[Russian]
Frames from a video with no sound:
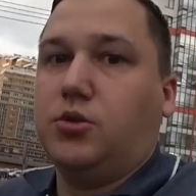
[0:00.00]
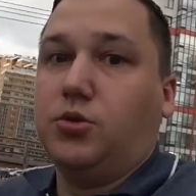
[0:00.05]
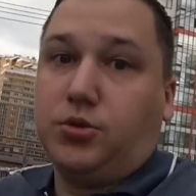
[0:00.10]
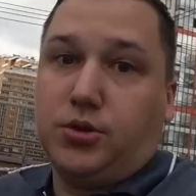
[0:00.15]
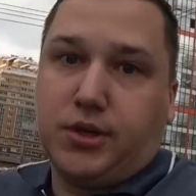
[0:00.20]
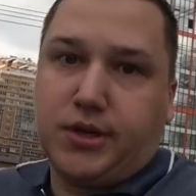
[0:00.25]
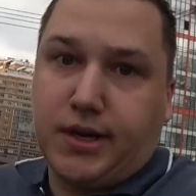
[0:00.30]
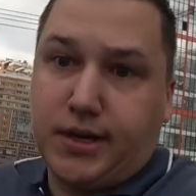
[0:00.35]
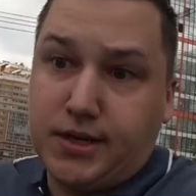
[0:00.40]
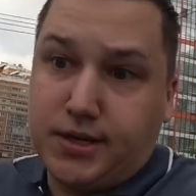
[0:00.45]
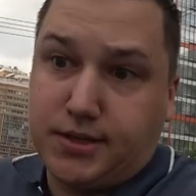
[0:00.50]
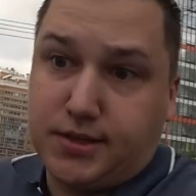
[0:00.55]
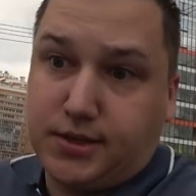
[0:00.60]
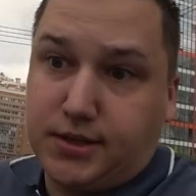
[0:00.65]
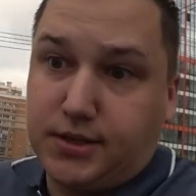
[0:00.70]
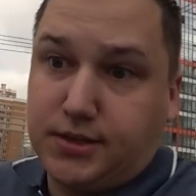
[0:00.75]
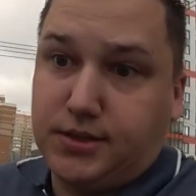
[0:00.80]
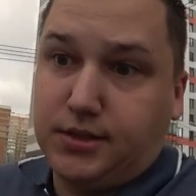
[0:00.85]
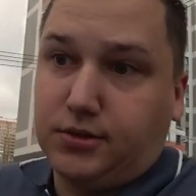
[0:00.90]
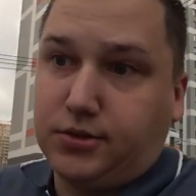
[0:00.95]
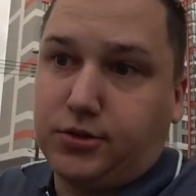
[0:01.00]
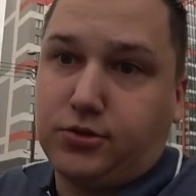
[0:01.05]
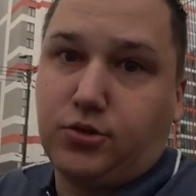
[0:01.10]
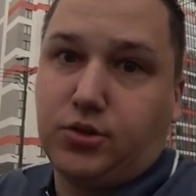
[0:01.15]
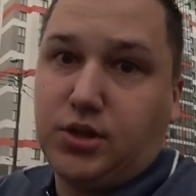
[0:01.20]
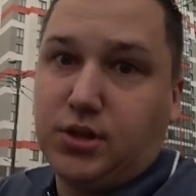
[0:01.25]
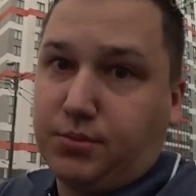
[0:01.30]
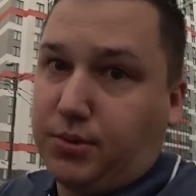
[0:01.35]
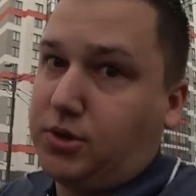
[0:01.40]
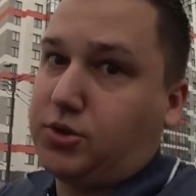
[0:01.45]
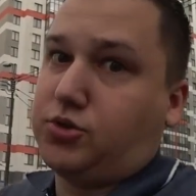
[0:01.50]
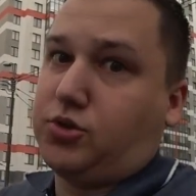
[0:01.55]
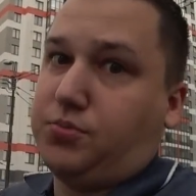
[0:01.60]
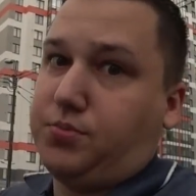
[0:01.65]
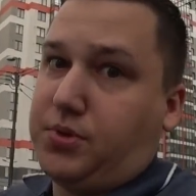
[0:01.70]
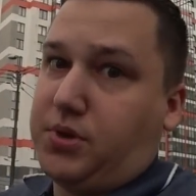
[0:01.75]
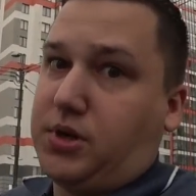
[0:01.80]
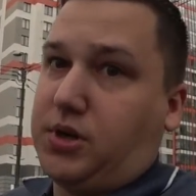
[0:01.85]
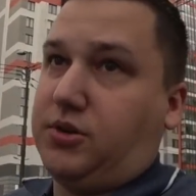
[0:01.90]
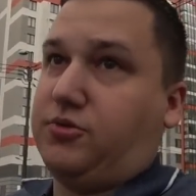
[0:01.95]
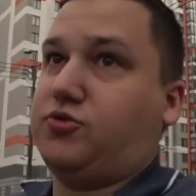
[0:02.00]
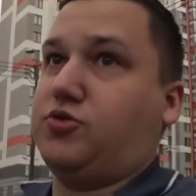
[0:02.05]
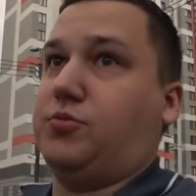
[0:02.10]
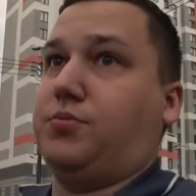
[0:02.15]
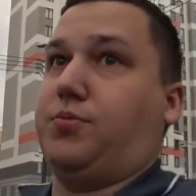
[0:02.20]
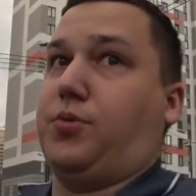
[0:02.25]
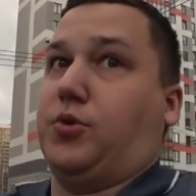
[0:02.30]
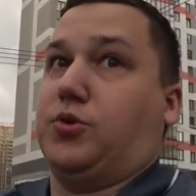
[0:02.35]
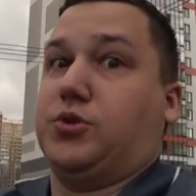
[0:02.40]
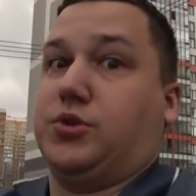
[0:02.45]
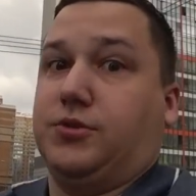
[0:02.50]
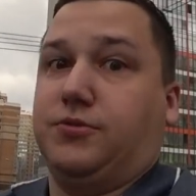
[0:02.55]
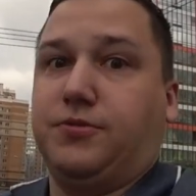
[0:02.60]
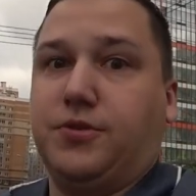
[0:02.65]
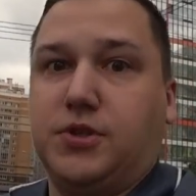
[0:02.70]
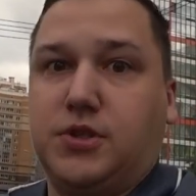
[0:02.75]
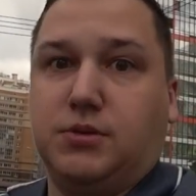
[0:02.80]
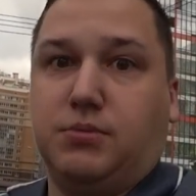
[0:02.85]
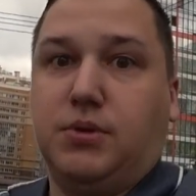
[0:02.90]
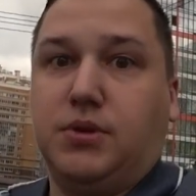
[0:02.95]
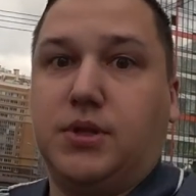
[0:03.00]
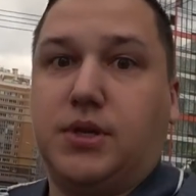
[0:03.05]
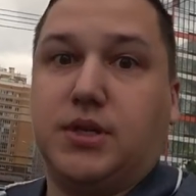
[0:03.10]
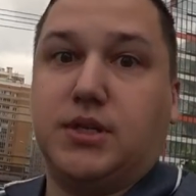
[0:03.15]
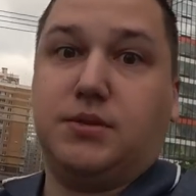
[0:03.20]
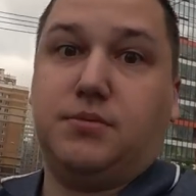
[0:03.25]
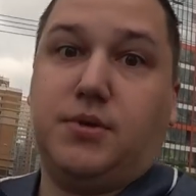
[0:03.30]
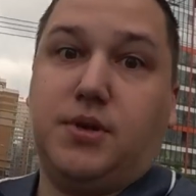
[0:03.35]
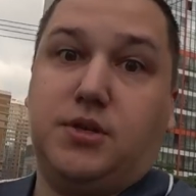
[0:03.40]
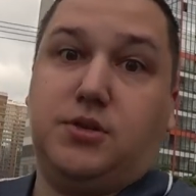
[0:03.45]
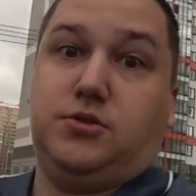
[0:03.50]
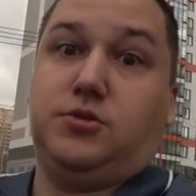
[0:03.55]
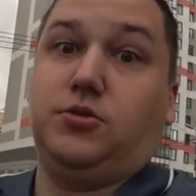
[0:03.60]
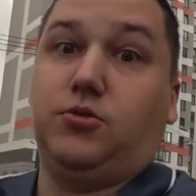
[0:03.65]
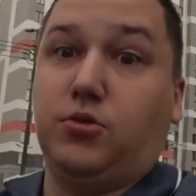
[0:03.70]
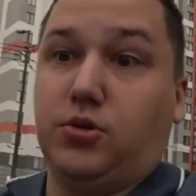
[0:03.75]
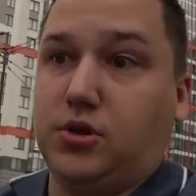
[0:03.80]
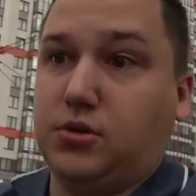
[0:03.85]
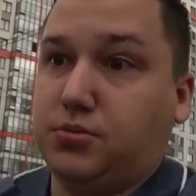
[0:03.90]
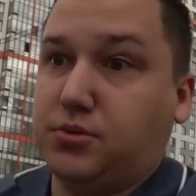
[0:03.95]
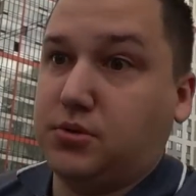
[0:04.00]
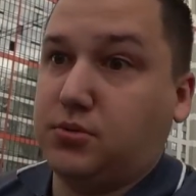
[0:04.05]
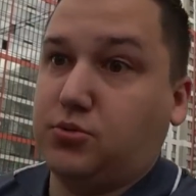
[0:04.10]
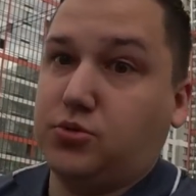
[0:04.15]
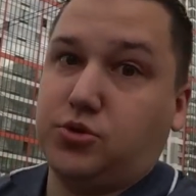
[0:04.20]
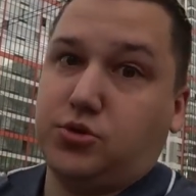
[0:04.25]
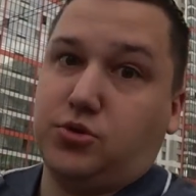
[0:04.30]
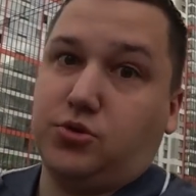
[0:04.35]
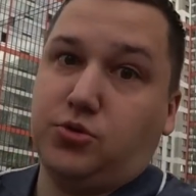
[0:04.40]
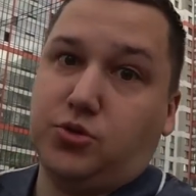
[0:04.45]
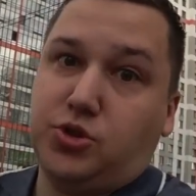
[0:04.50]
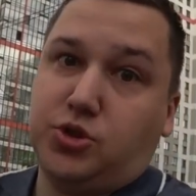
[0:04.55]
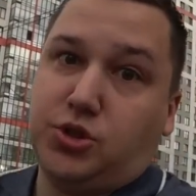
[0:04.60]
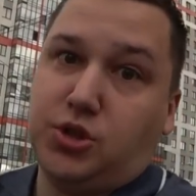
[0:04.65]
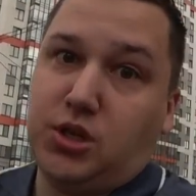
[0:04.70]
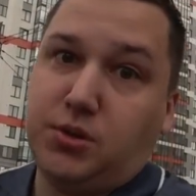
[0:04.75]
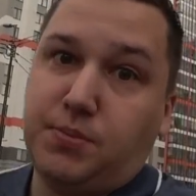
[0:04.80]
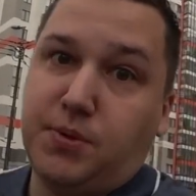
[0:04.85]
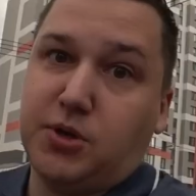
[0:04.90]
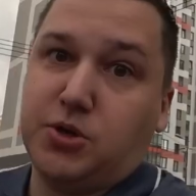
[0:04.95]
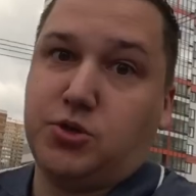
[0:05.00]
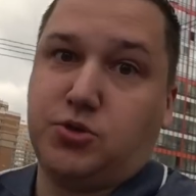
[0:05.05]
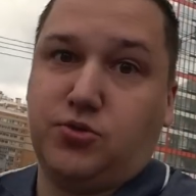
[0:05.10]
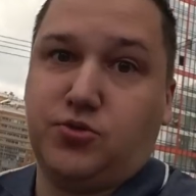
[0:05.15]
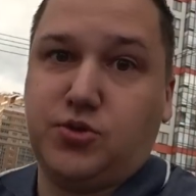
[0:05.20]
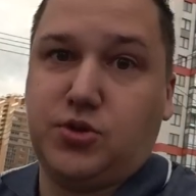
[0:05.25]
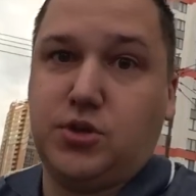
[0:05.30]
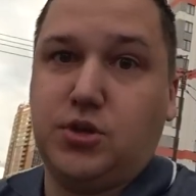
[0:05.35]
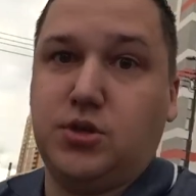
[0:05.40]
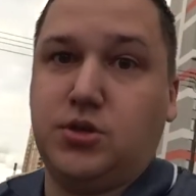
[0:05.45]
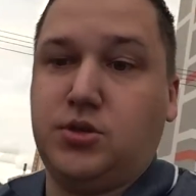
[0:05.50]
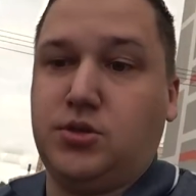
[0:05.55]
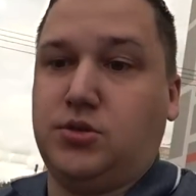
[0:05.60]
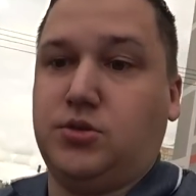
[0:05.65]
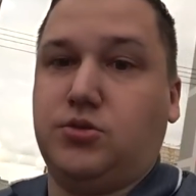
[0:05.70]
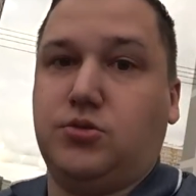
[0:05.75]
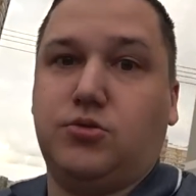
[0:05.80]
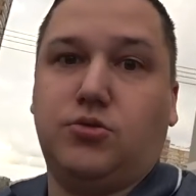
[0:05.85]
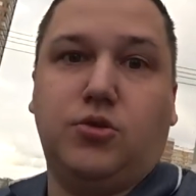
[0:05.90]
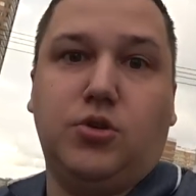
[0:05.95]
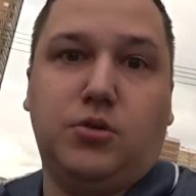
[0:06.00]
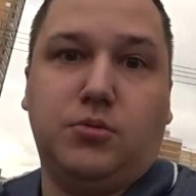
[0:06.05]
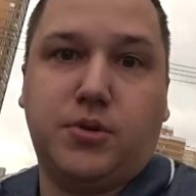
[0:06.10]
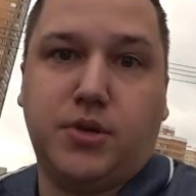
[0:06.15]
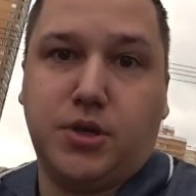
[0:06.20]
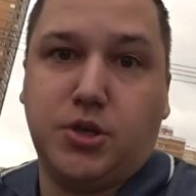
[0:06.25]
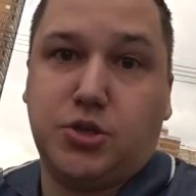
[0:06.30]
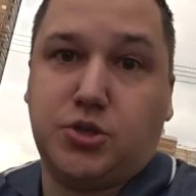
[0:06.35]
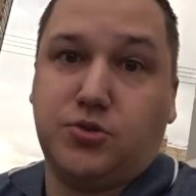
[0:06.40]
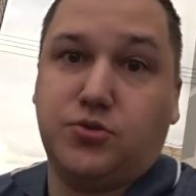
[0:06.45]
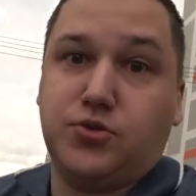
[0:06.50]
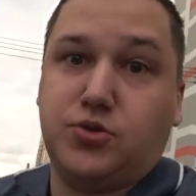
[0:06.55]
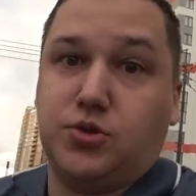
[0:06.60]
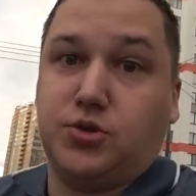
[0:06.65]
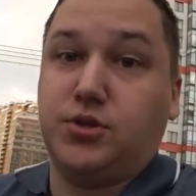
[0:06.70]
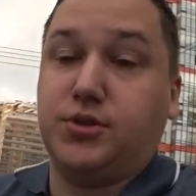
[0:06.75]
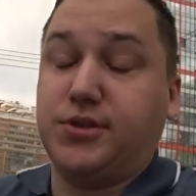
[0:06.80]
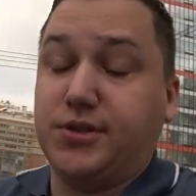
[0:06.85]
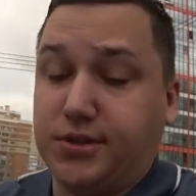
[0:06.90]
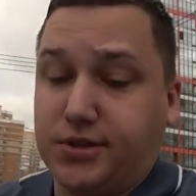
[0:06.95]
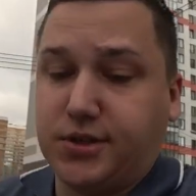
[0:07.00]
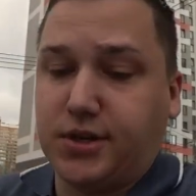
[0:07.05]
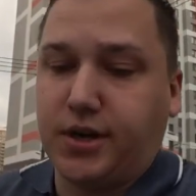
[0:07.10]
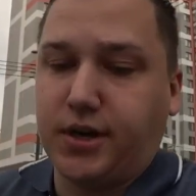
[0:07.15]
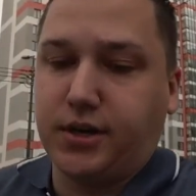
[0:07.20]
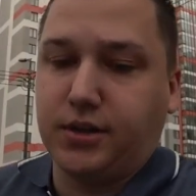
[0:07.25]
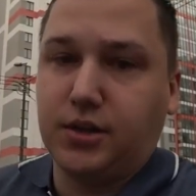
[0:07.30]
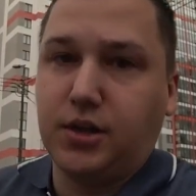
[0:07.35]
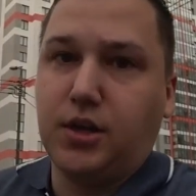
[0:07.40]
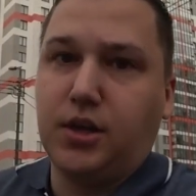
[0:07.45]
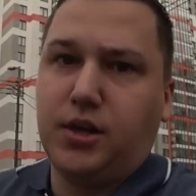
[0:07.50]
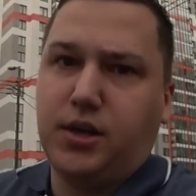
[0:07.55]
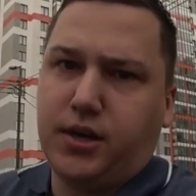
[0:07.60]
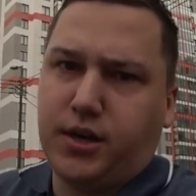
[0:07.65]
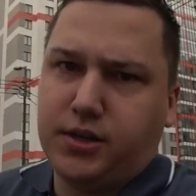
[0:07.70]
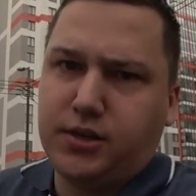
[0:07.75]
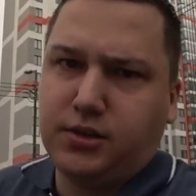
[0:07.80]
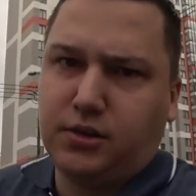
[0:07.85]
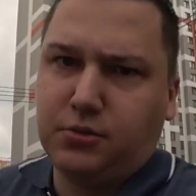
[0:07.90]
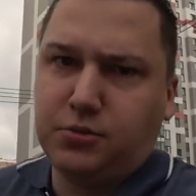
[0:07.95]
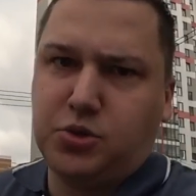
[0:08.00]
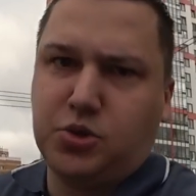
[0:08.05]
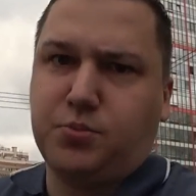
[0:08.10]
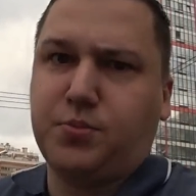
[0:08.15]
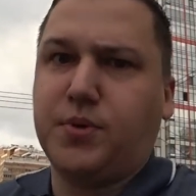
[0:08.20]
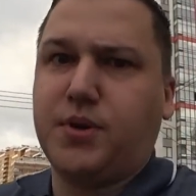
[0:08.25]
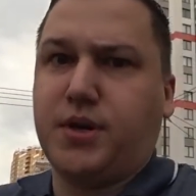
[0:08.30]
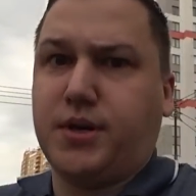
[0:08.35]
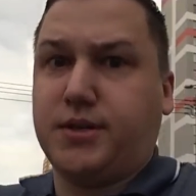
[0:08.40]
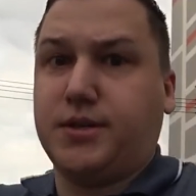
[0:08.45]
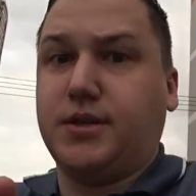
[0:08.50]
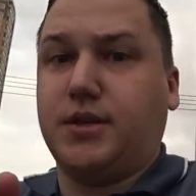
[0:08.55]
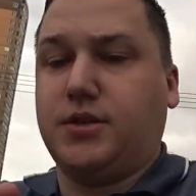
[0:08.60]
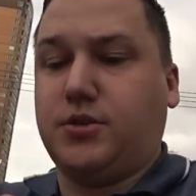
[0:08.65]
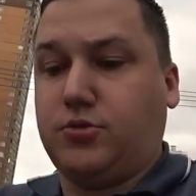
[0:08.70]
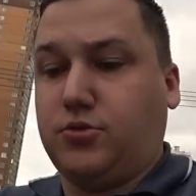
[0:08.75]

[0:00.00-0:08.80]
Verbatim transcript: Ну и наконец-таки сделал такой небольшой перерыв, чтобы просто выйти, блин, размять ноги, потому что, ну, 4-5 часов сидеть за рулем, конечно, все затекает. И хотел вам еще показать